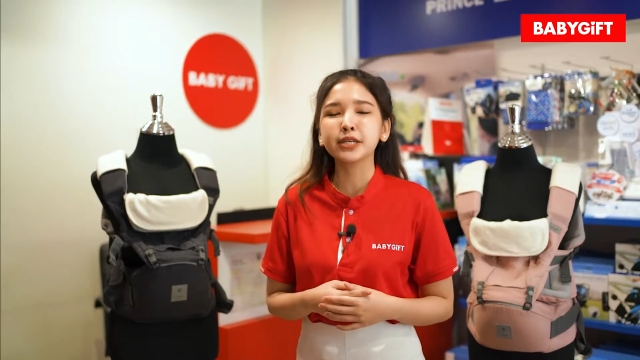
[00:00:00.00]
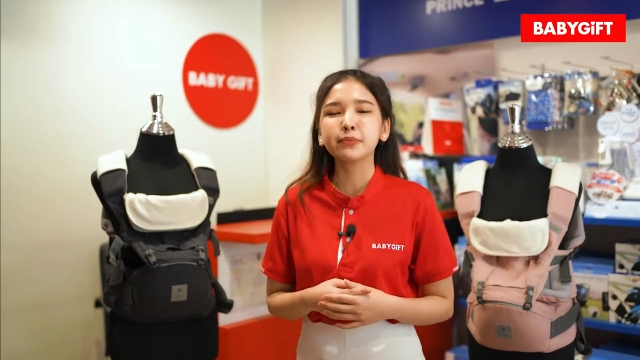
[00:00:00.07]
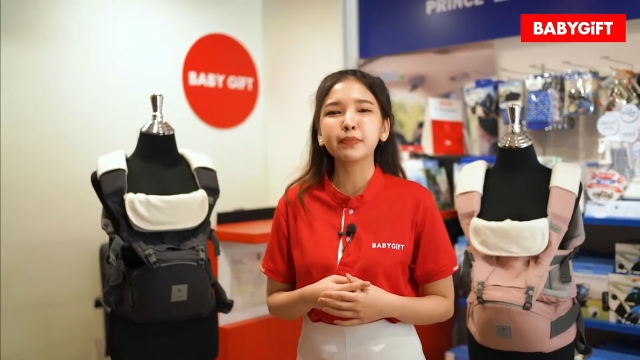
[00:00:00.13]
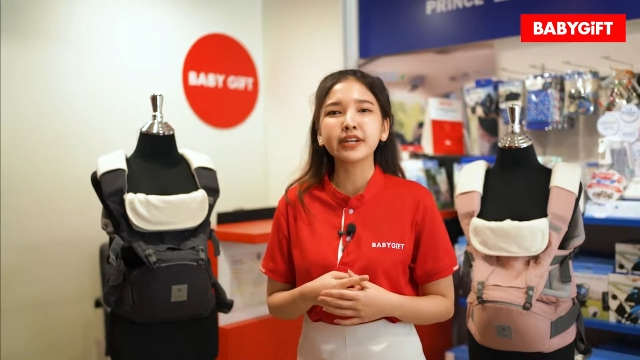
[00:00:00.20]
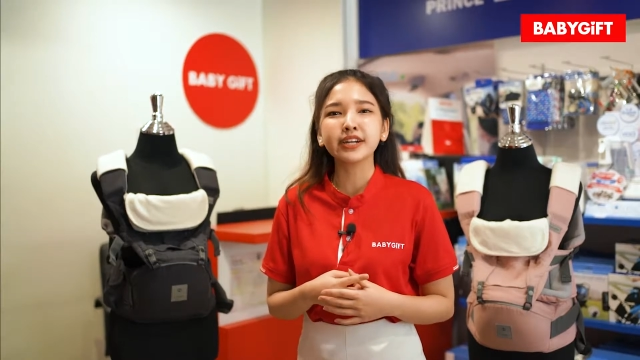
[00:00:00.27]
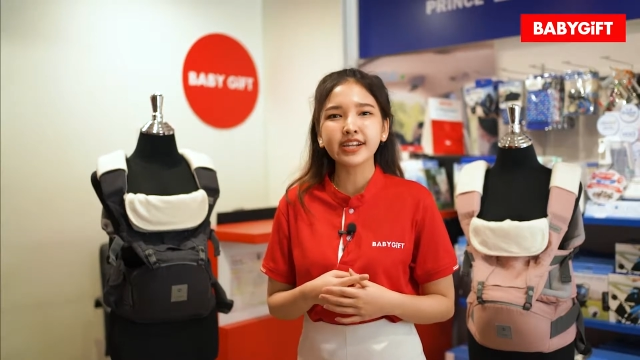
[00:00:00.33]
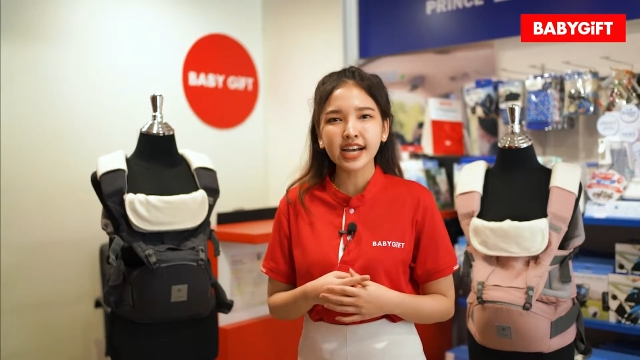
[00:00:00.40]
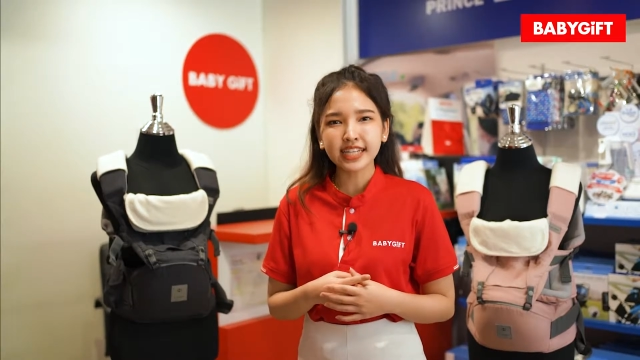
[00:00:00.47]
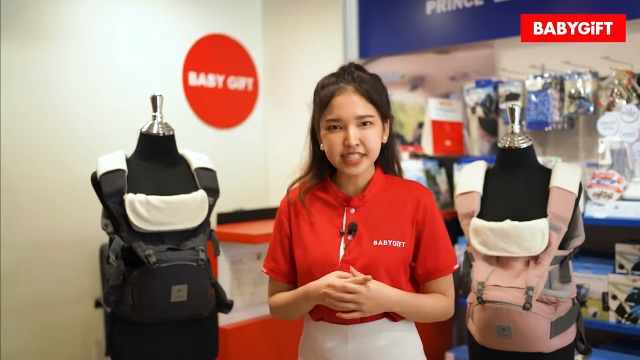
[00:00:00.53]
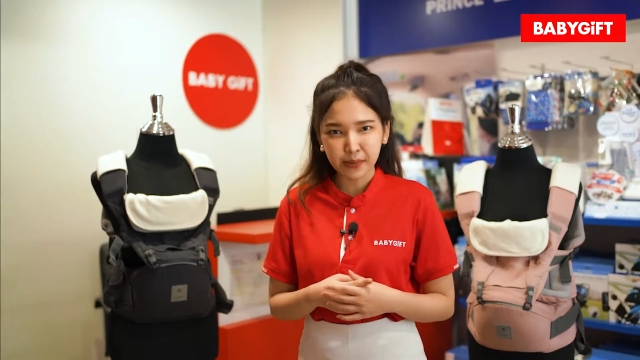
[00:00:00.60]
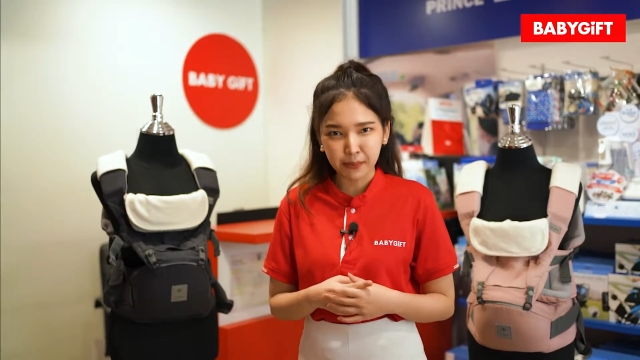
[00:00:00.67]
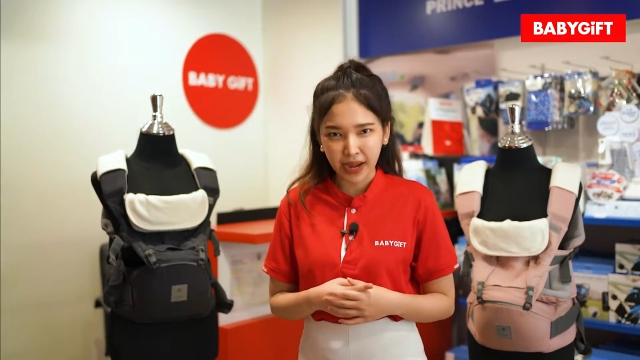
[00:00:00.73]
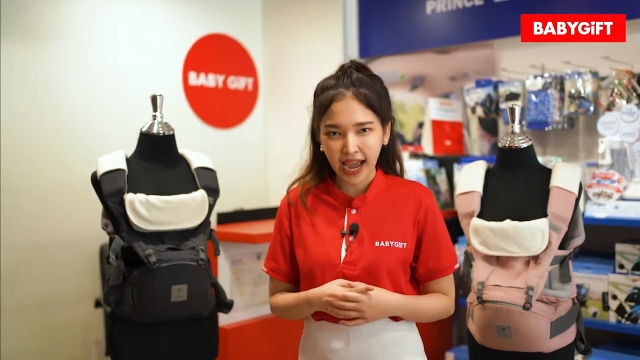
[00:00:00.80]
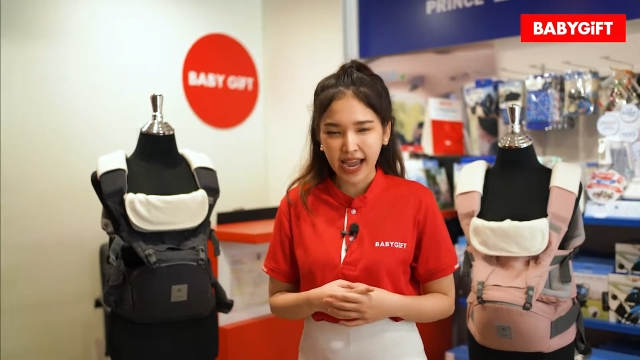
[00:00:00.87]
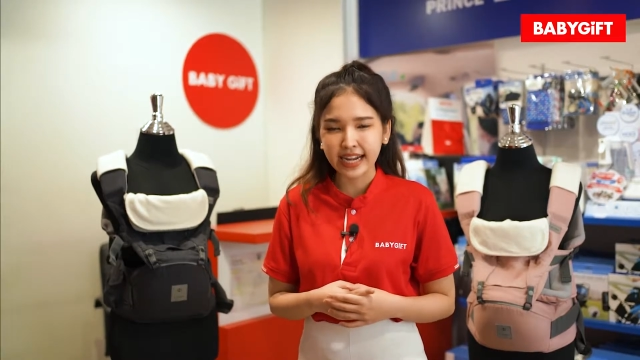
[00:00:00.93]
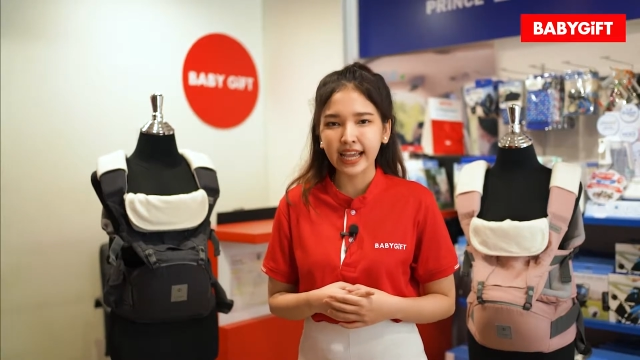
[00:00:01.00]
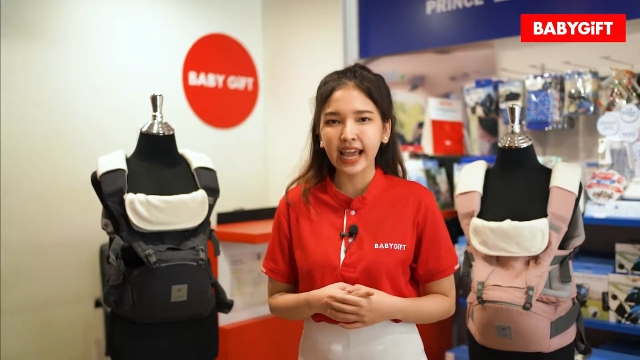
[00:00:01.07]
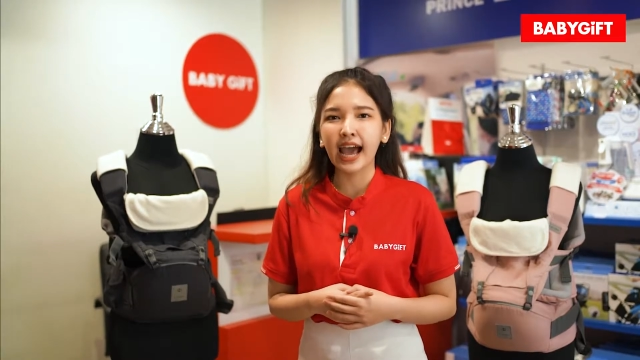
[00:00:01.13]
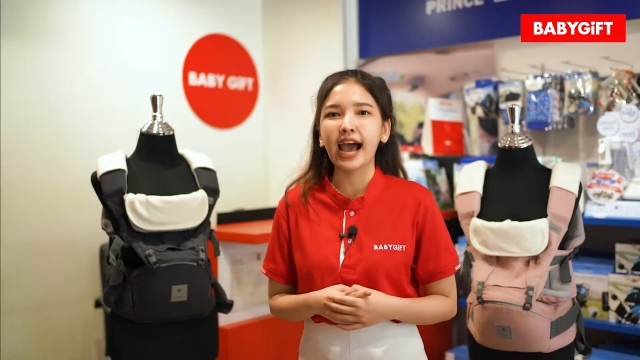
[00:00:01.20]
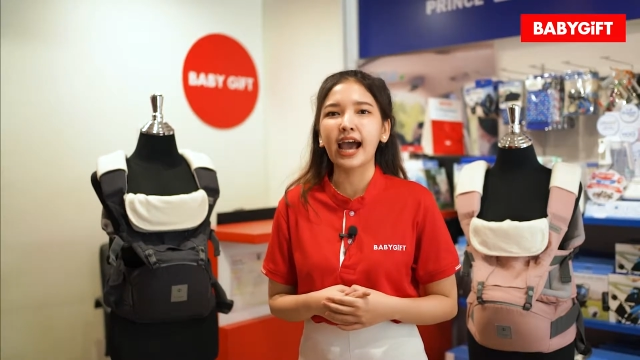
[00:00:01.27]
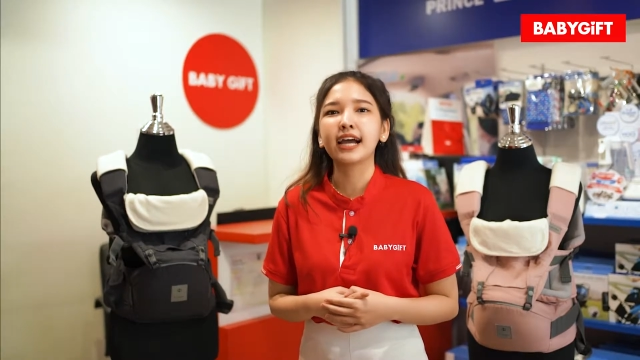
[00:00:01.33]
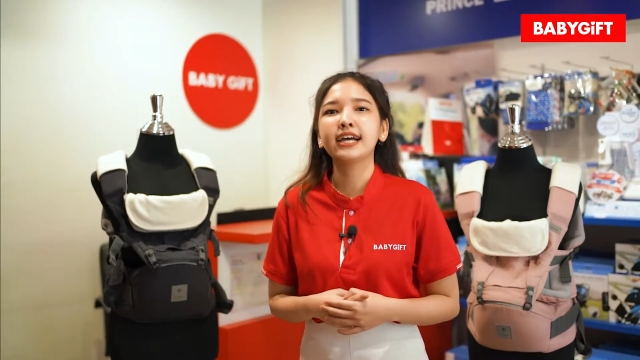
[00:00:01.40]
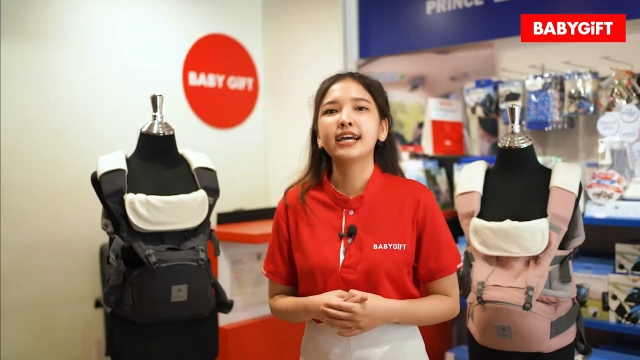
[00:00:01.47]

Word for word: จึงเป็นเรื่องสำคัญค่ะ